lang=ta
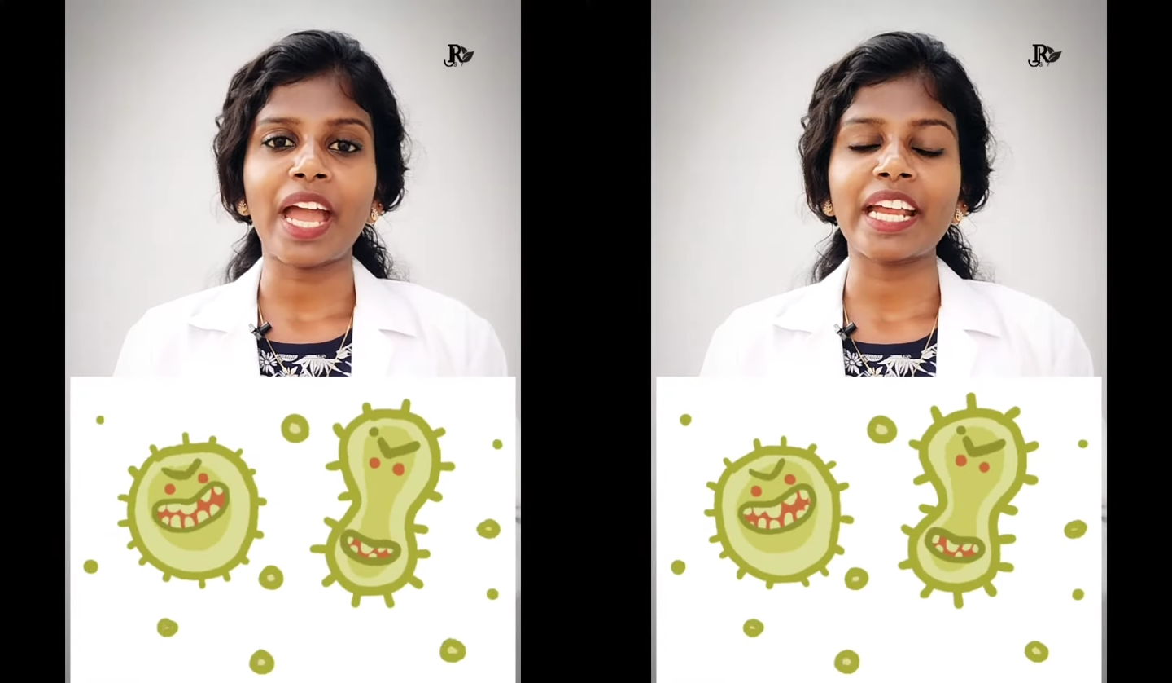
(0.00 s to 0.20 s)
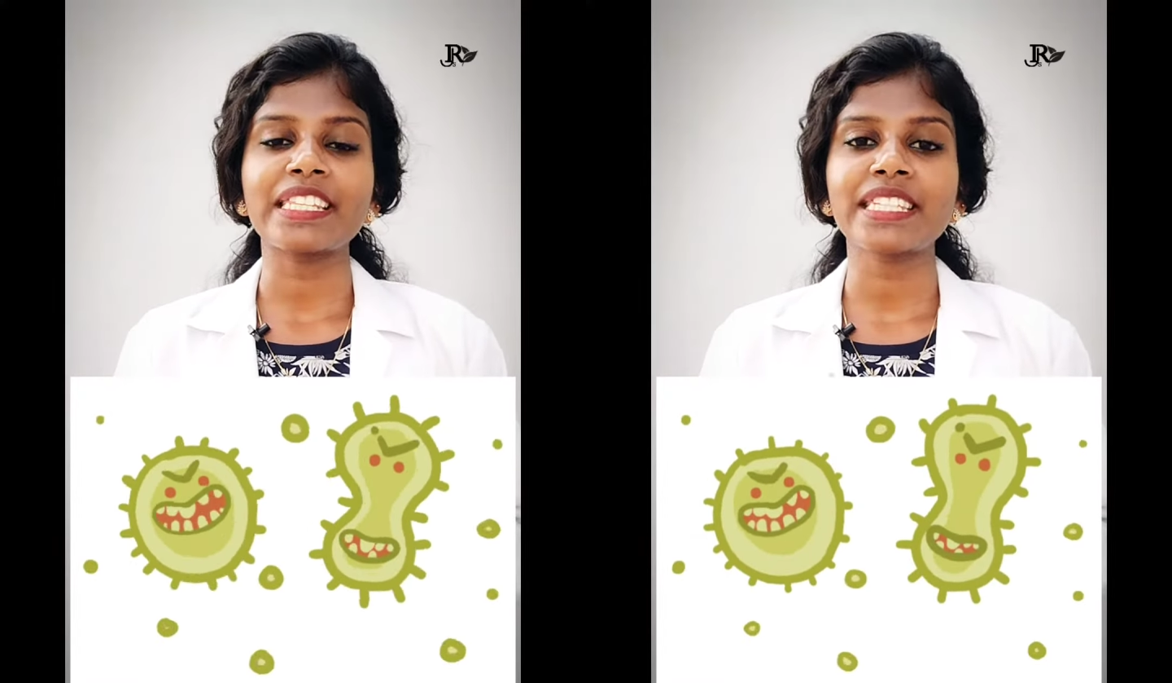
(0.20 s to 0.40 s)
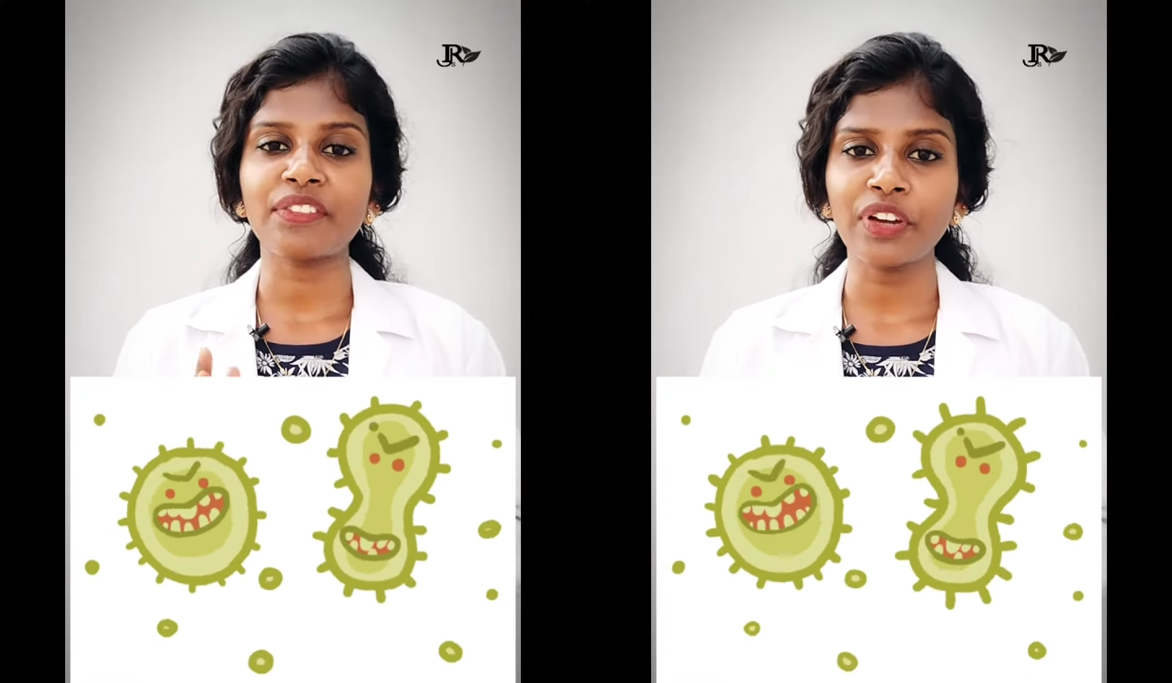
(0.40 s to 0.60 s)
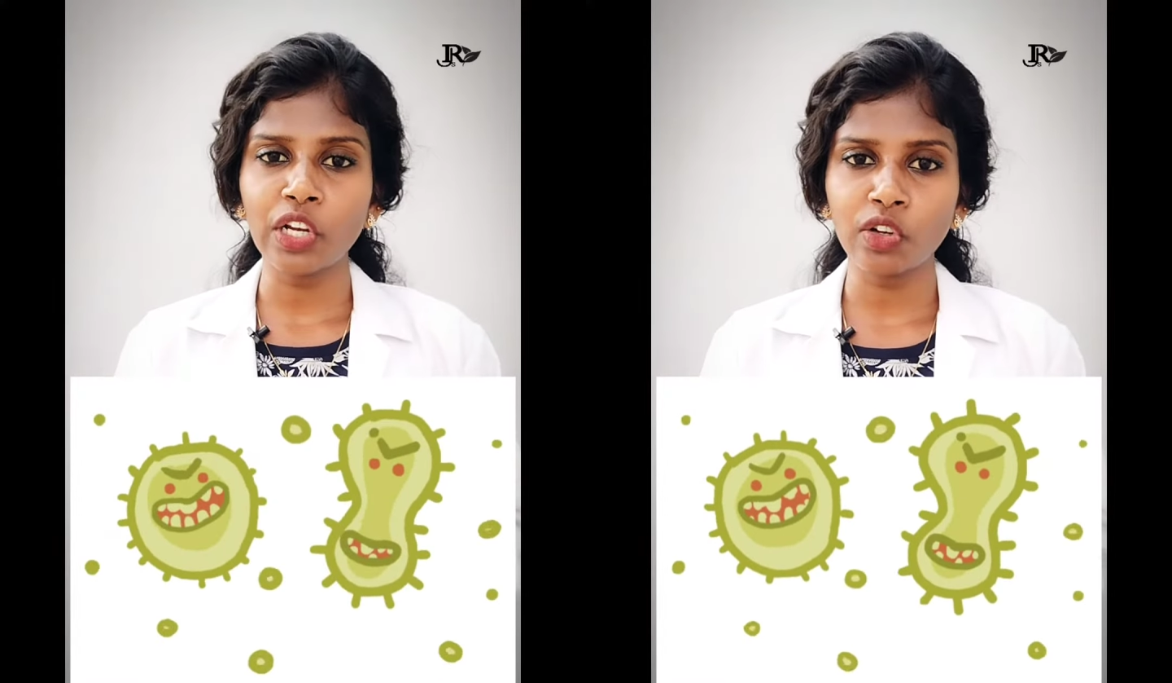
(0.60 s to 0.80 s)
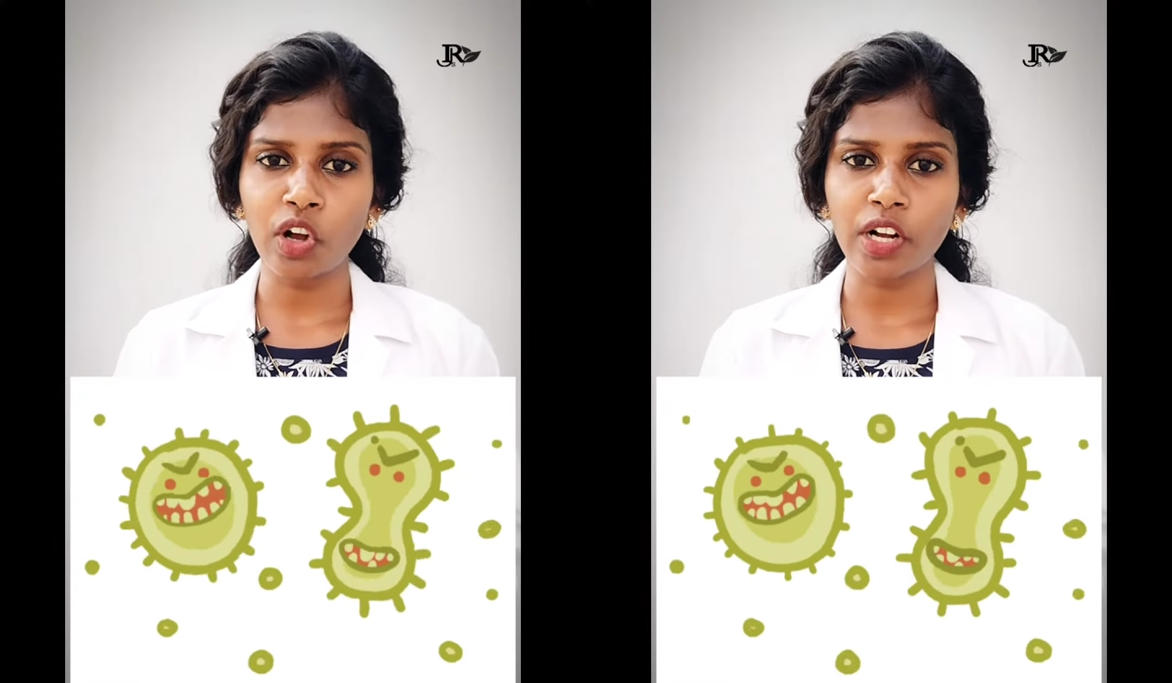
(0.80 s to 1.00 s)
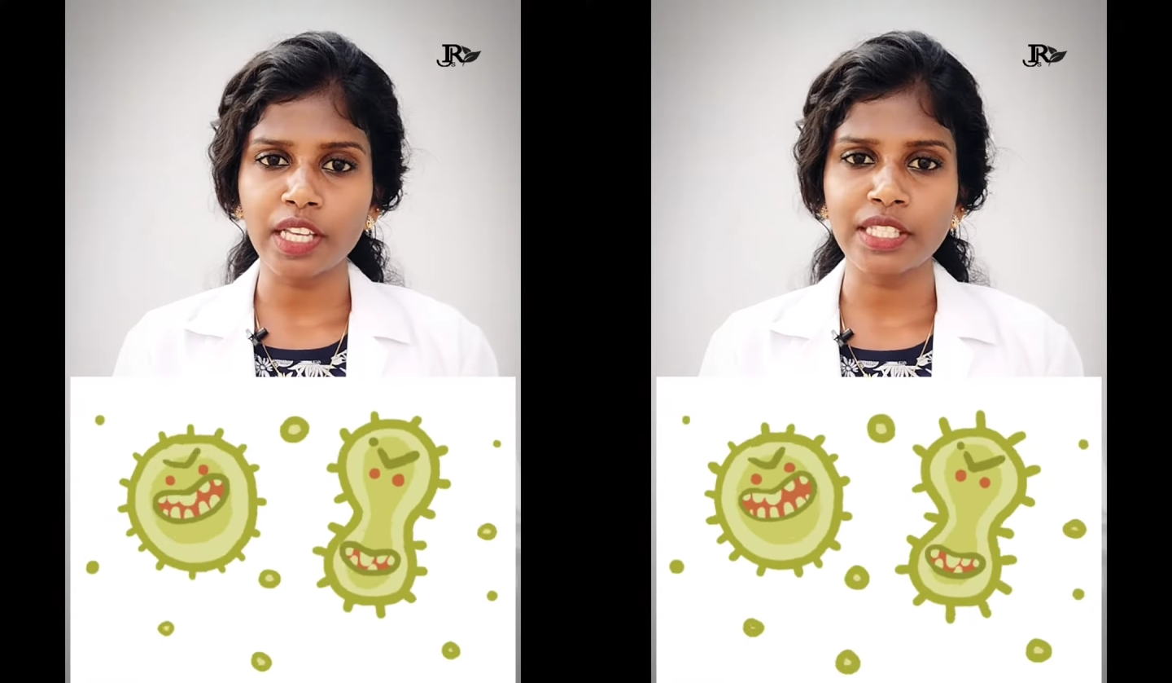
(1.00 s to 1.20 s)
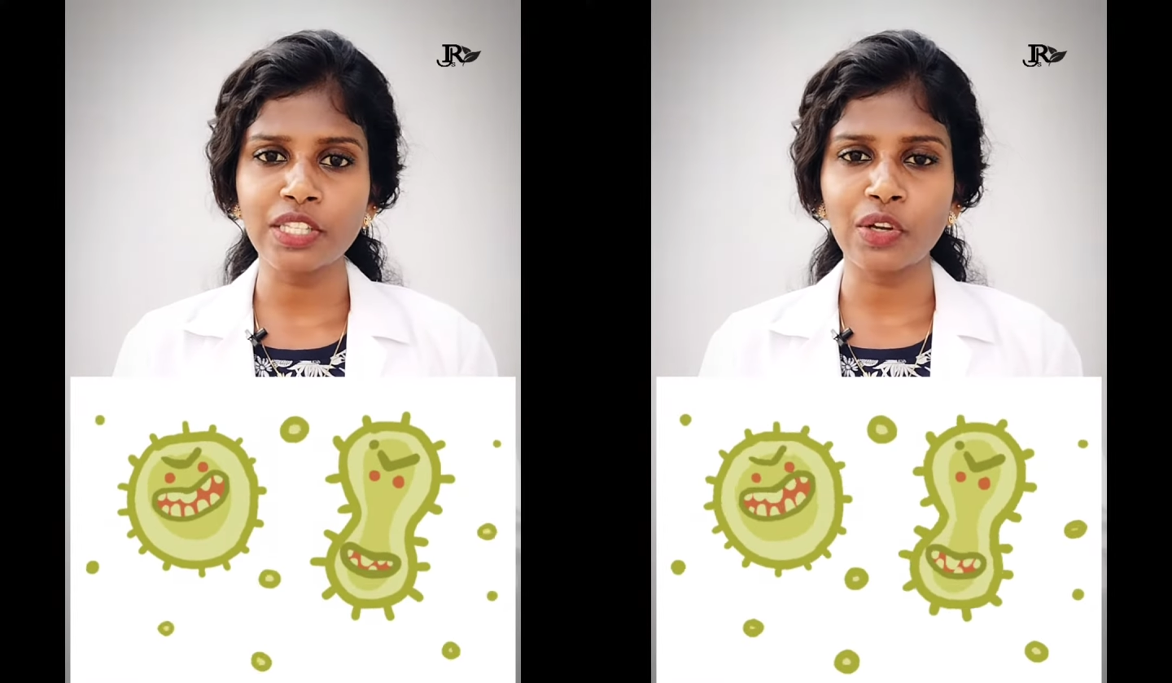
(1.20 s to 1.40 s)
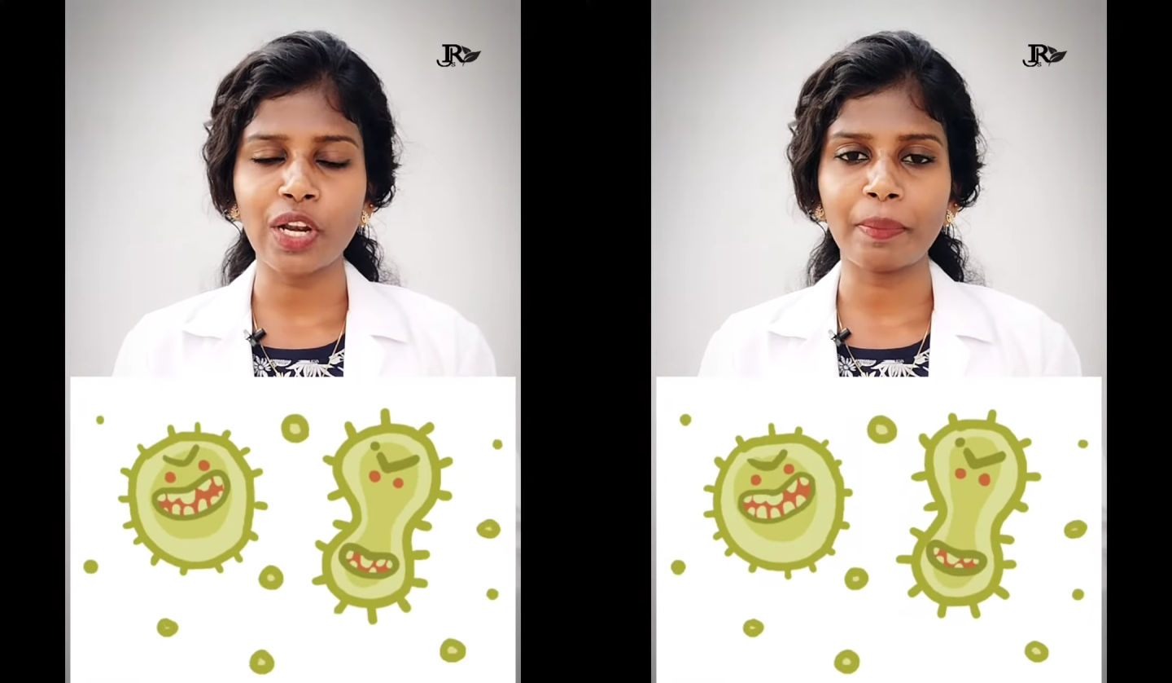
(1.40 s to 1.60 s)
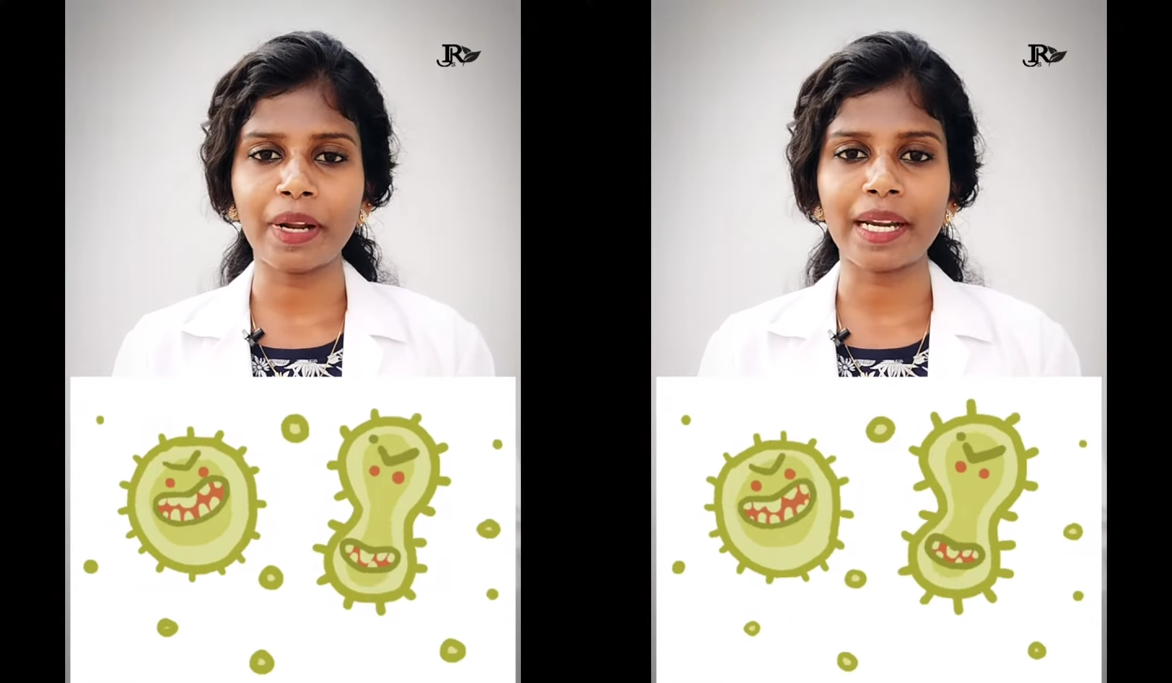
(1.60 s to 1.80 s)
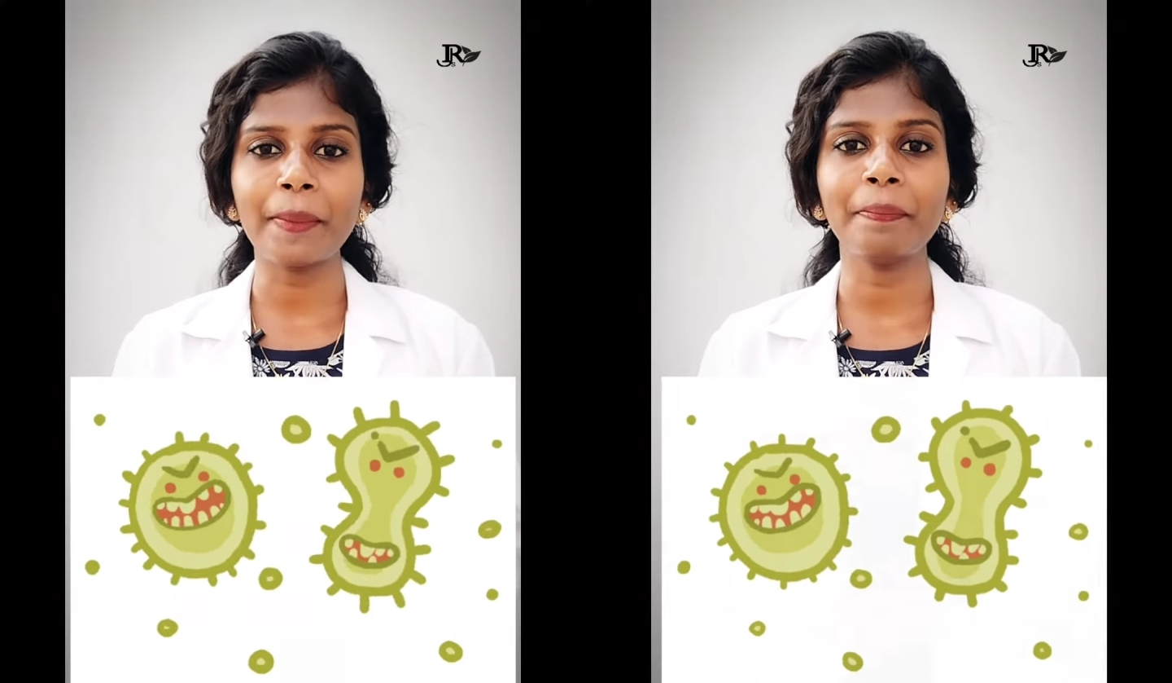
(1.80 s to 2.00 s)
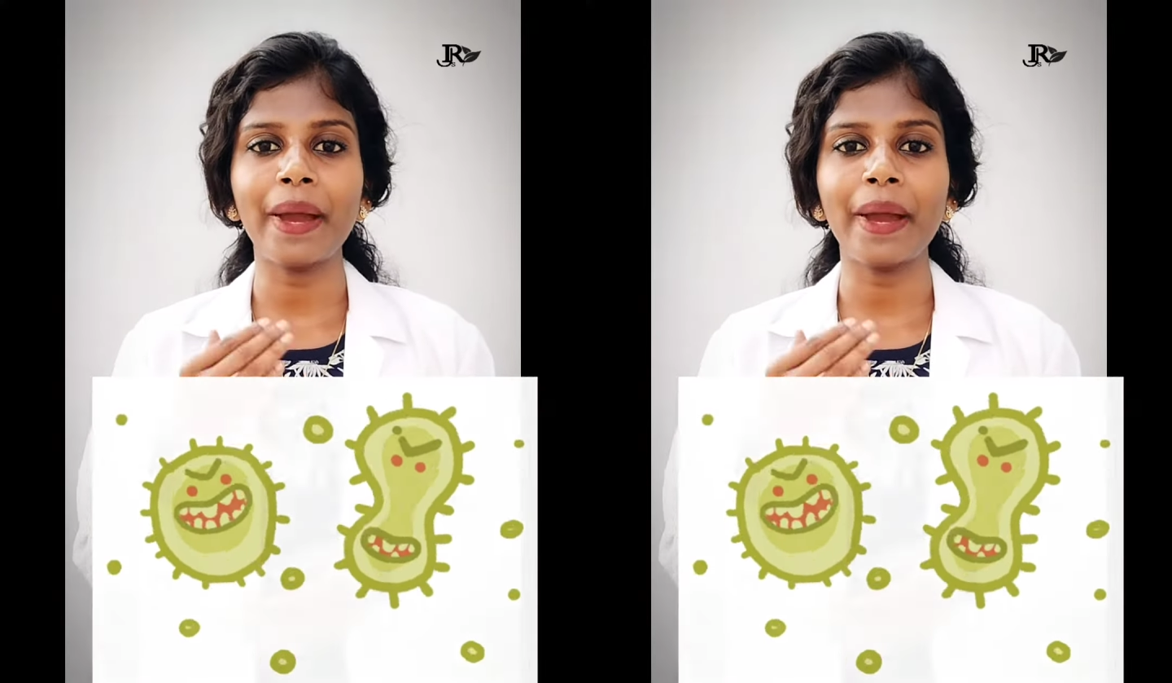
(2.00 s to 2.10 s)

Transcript: அண்ட் ஸ்டெஃபைலோகாக்கஸ்னு சொல்லப்படுற